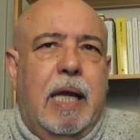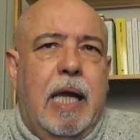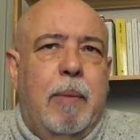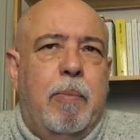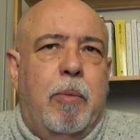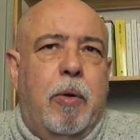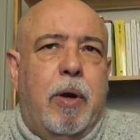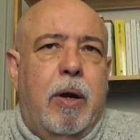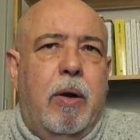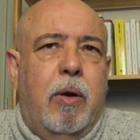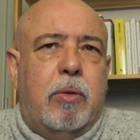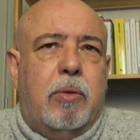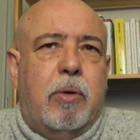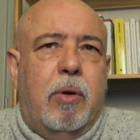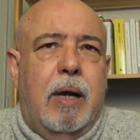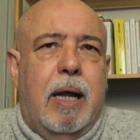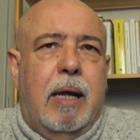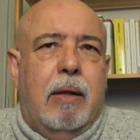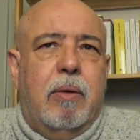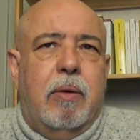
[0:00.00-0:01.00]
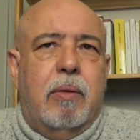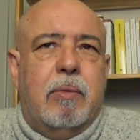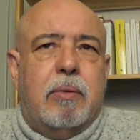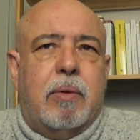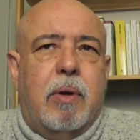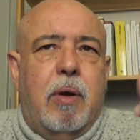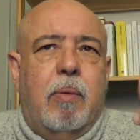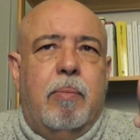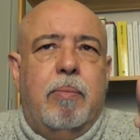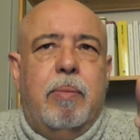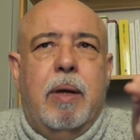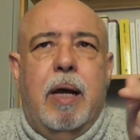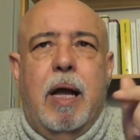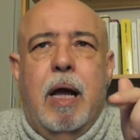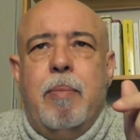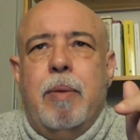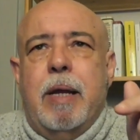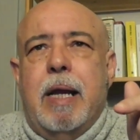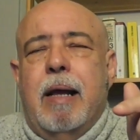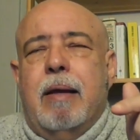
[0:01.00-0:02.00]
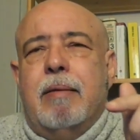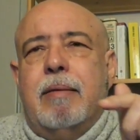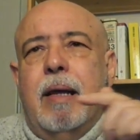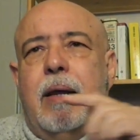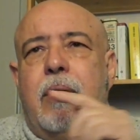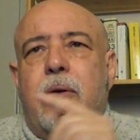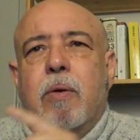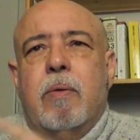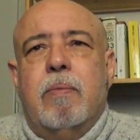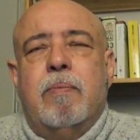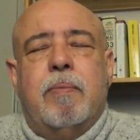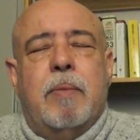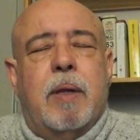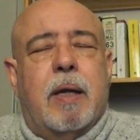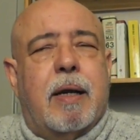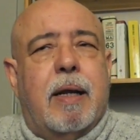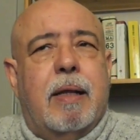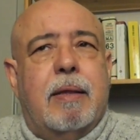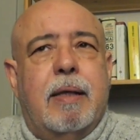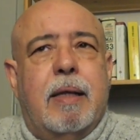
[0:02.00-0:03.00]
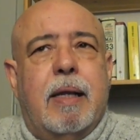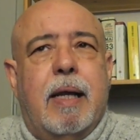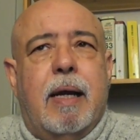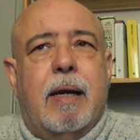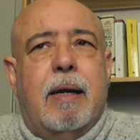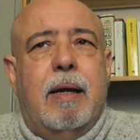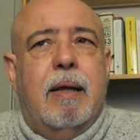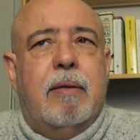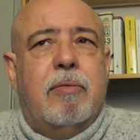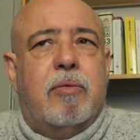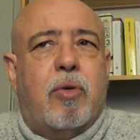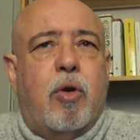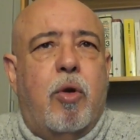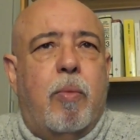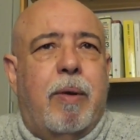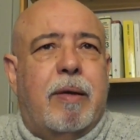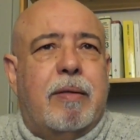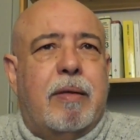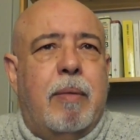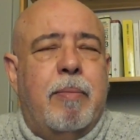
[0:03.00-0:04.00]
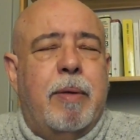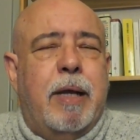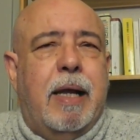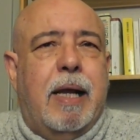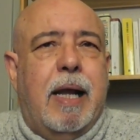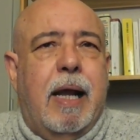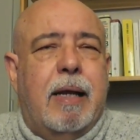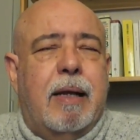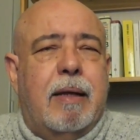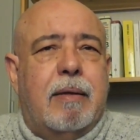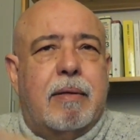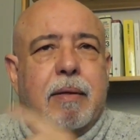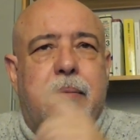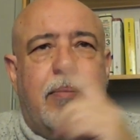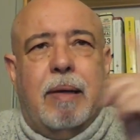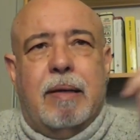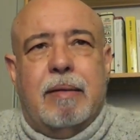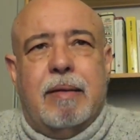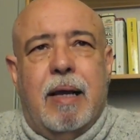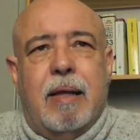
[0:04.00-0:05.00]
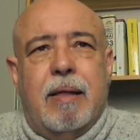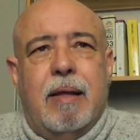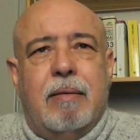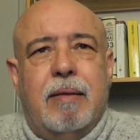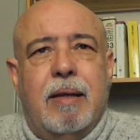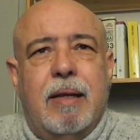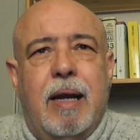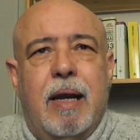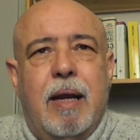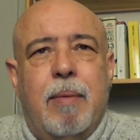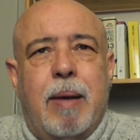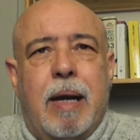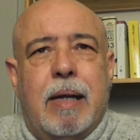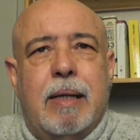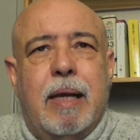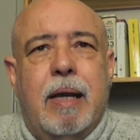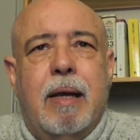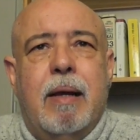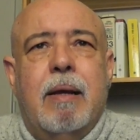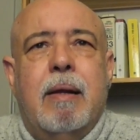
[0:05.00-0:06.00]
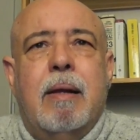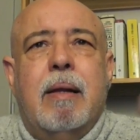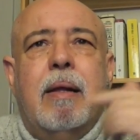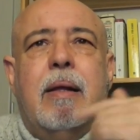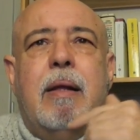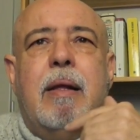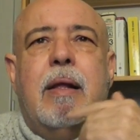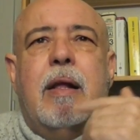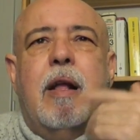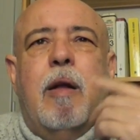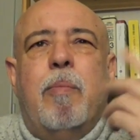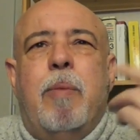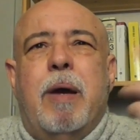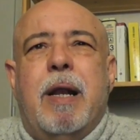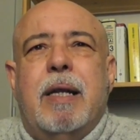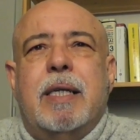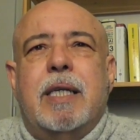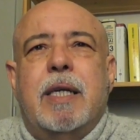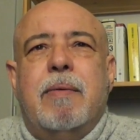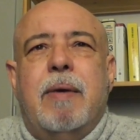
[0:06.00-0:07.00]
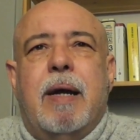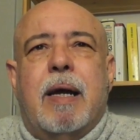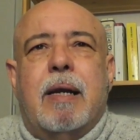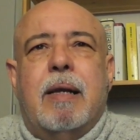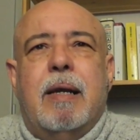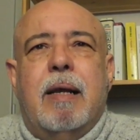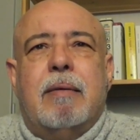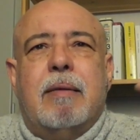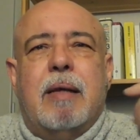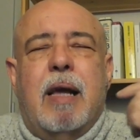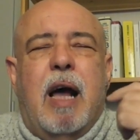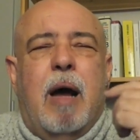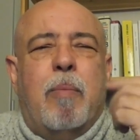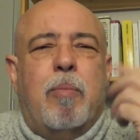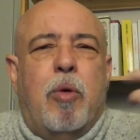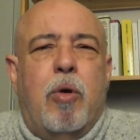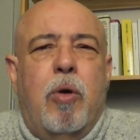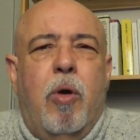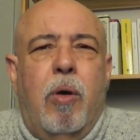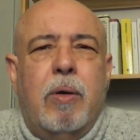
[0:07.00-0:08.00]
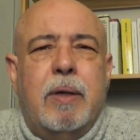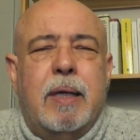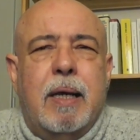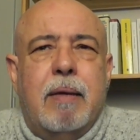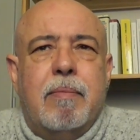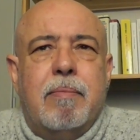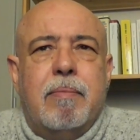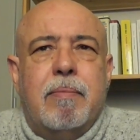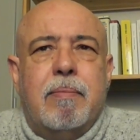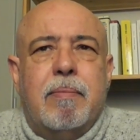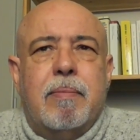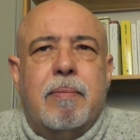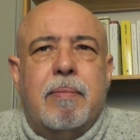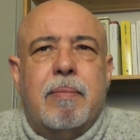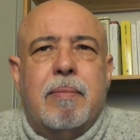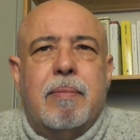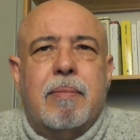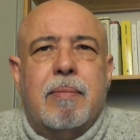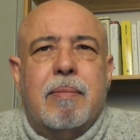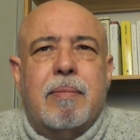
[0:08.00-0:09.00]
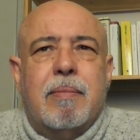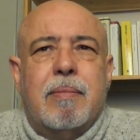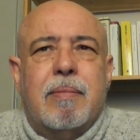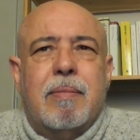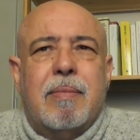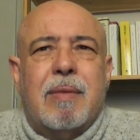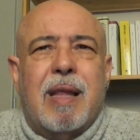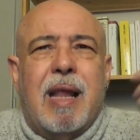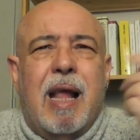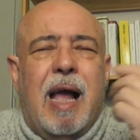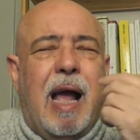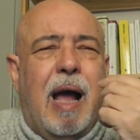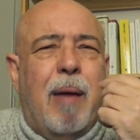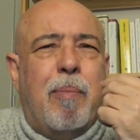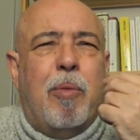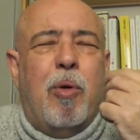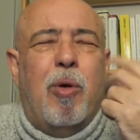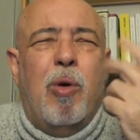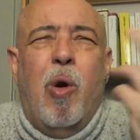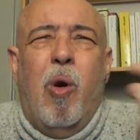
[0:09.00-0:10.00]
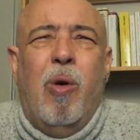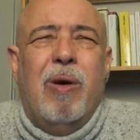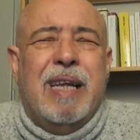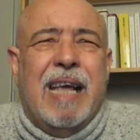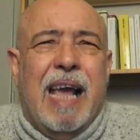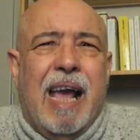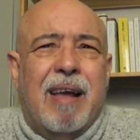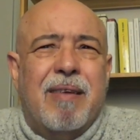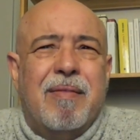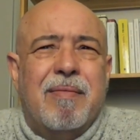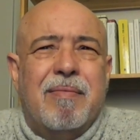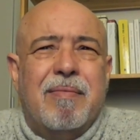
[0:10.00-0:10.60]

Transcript: Y por el otro lado, Trump amenaza con retirar las tropas americanas basadas en Alemania para llevarlas a Polonia a Polonia.